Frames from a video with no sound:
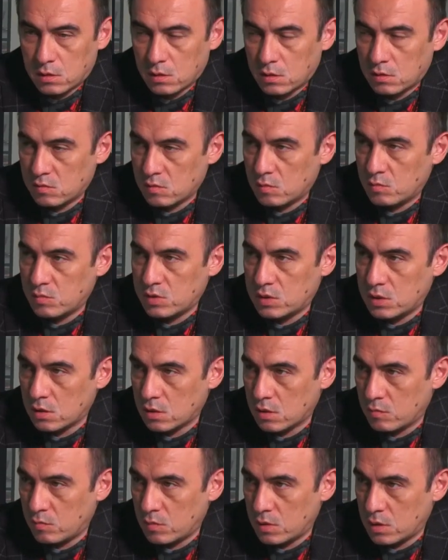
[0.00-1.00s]
так называемыми
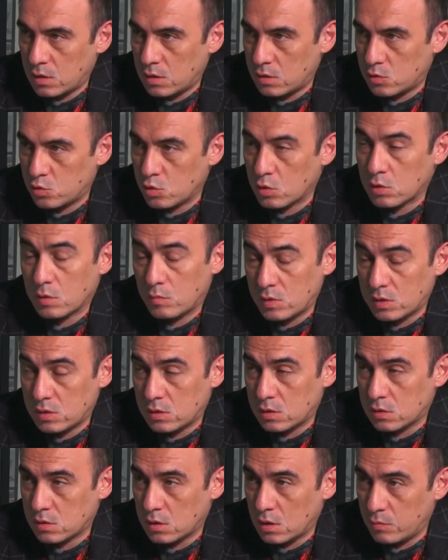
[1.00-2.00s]
серыми и черными,
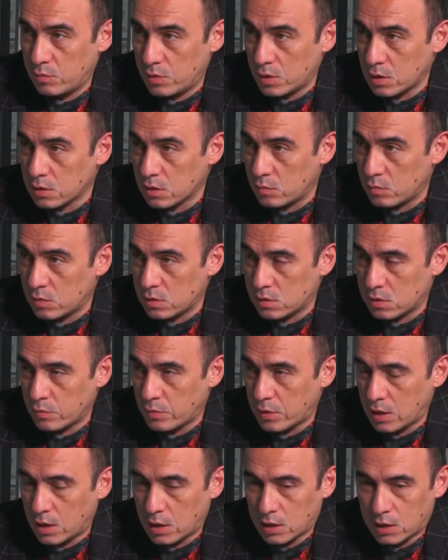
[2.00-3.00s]
естественно, объектами, с
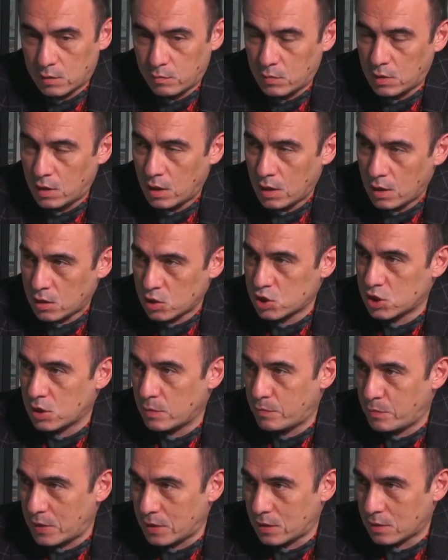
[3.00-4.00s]
непонятными
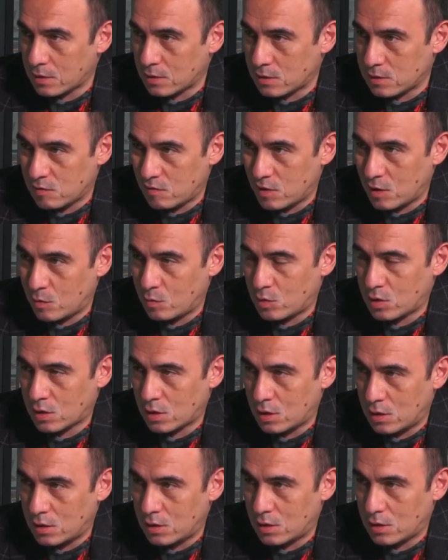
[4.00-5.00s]
ЖП, так называемыми. так
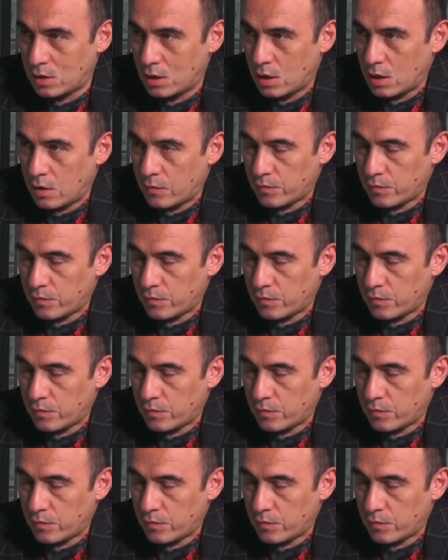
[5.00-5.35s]
далее.